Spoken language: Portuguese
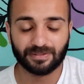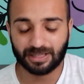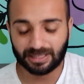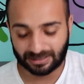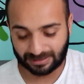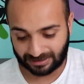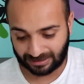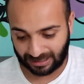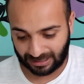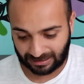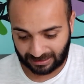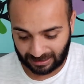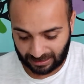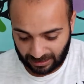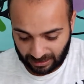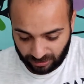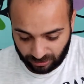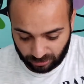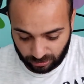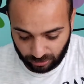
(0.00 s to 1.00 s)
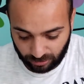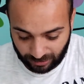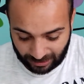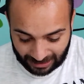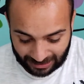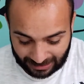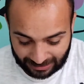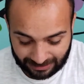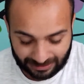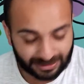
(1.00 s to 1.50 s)
sente isso
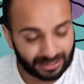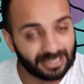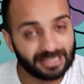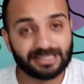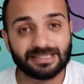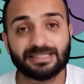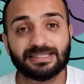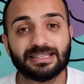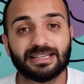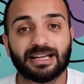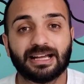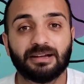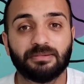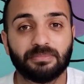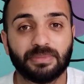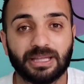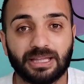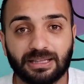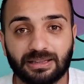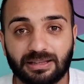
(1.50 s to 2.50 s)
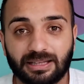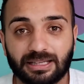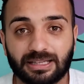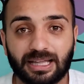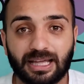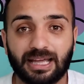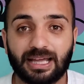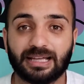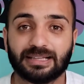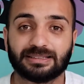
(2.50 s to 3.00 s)
intrinsecamente,
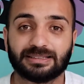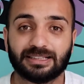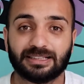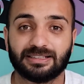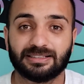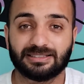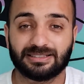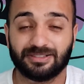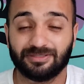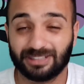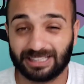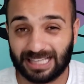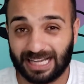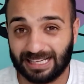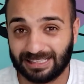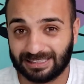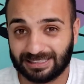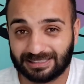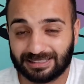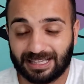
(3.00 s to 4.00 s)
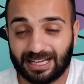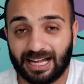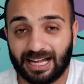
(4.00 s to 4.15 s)
né? Essa agressividade, essa